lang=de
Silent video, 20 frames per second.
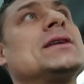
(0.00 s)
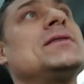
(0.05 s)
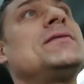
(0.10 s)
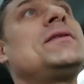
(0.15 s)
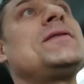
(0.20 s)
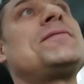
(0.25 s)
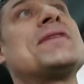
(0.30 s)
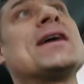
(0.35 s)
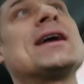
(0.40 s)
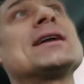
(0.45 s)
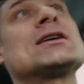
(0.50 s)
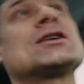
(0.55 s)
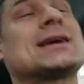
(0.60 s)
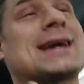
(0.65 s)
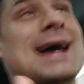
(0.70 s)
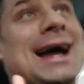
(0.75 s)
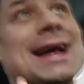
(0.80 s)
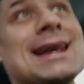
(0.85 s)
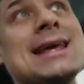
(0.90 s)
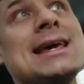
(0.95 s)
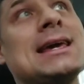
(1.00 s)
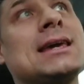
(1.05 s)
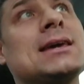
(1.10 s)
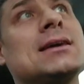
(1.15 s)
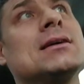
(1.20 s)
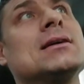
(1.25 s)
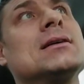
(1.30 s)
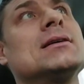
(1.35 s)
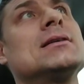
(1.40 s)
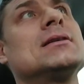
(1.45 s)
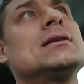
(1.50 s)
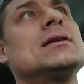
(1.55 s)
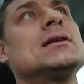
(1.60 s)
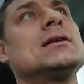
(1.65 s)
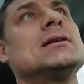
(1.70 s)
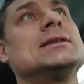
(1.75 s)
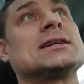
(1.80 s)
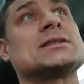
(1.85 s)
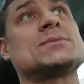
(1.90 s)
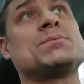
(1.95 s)
inwiefern kann ich
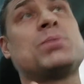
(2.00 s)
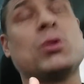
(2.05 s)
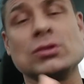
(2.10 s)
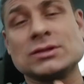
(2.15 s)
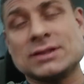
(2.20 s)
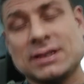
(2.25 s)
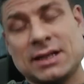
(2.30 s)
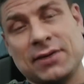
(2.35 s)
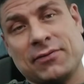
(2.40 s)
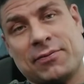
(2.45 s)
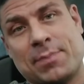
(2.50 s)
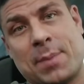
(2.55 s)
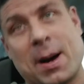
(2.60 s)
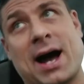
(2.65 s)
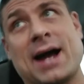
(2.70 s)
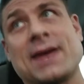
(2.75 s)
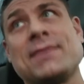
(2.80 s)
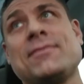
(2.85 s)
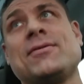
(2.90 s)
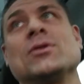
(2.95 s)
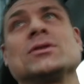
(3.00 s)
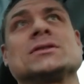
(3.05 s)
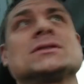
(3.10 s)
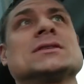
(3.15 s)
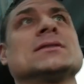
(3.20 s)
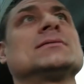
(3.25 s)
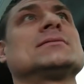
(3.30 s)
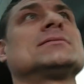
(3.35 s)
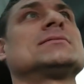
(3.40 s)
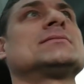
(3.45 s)
das positiv beeinflussen?